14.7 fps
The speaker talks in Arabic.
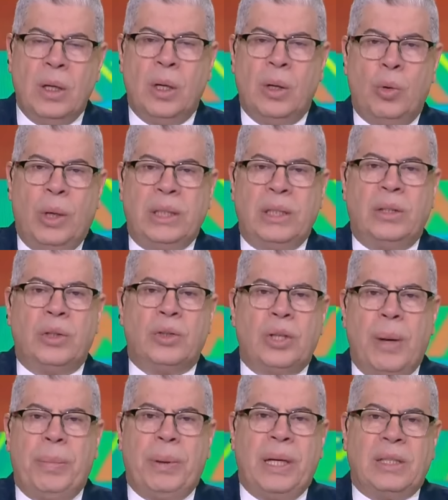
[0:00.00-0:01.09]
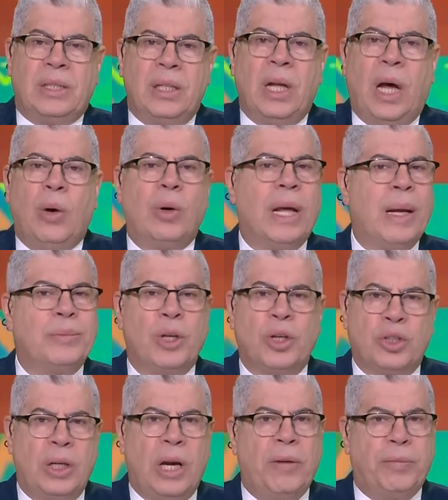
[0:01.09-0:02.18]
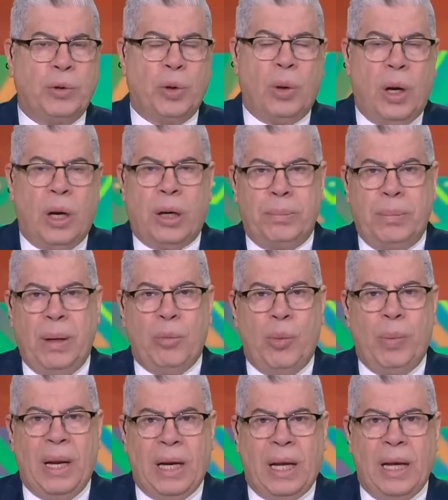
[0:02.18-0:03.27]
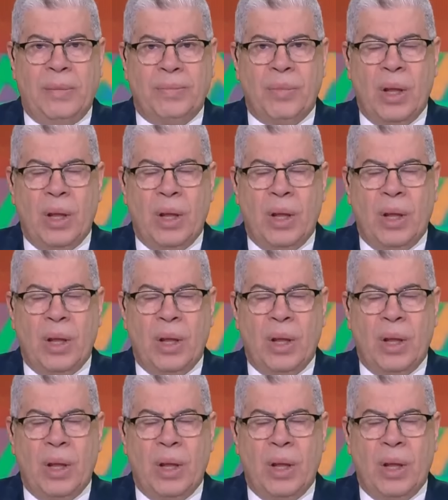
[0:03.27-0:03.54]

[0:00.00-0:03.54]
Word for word: وادي دي صبر يا سيدي هقول 25 الف دولار بالمبالغه